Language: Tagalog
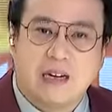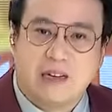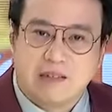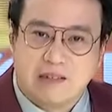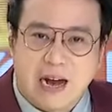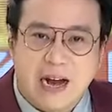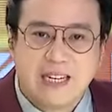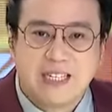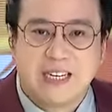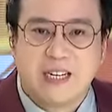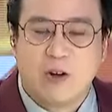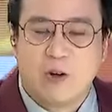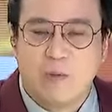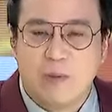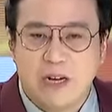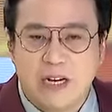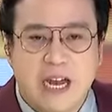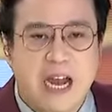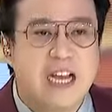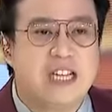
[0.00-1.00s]
rights and
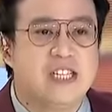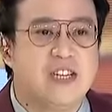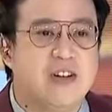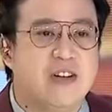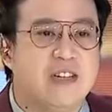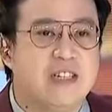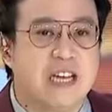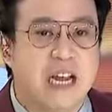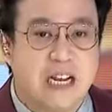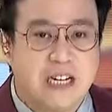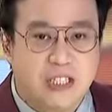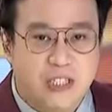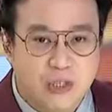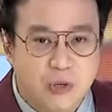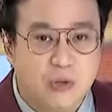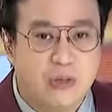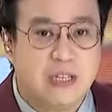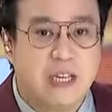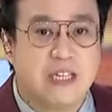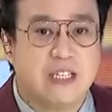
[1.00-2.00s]
obligations and
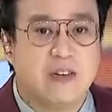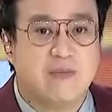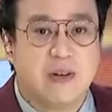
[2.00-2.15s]
duties